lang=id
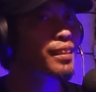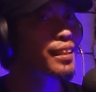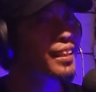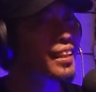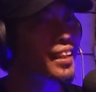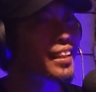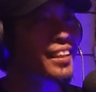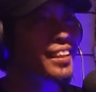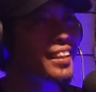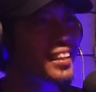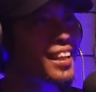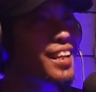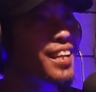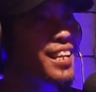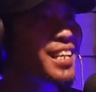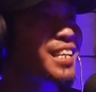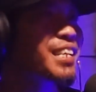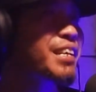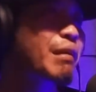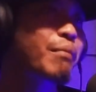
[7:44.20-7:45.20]

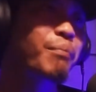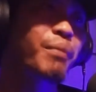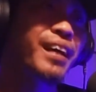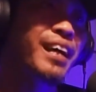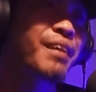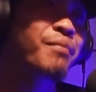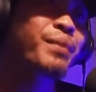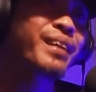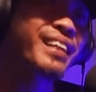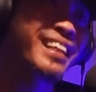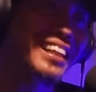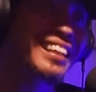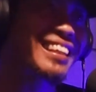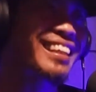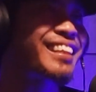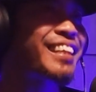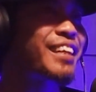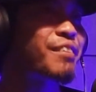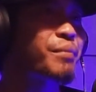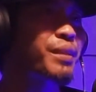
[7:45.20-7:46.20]
kira-kira apakah benar
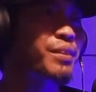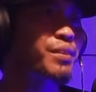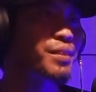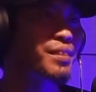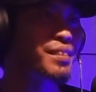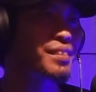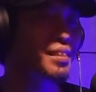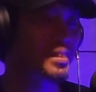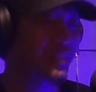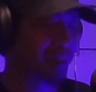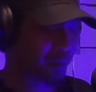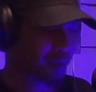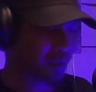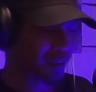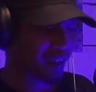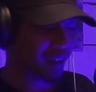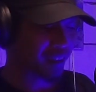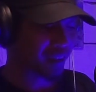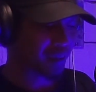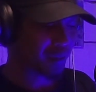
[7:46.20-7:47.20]
tentang mitos
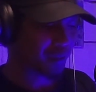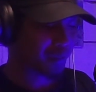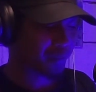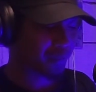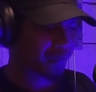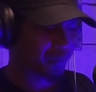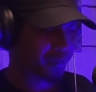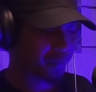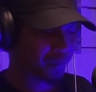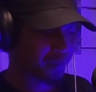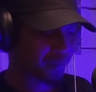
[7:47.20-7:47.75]
tersebut? Gitu? Saya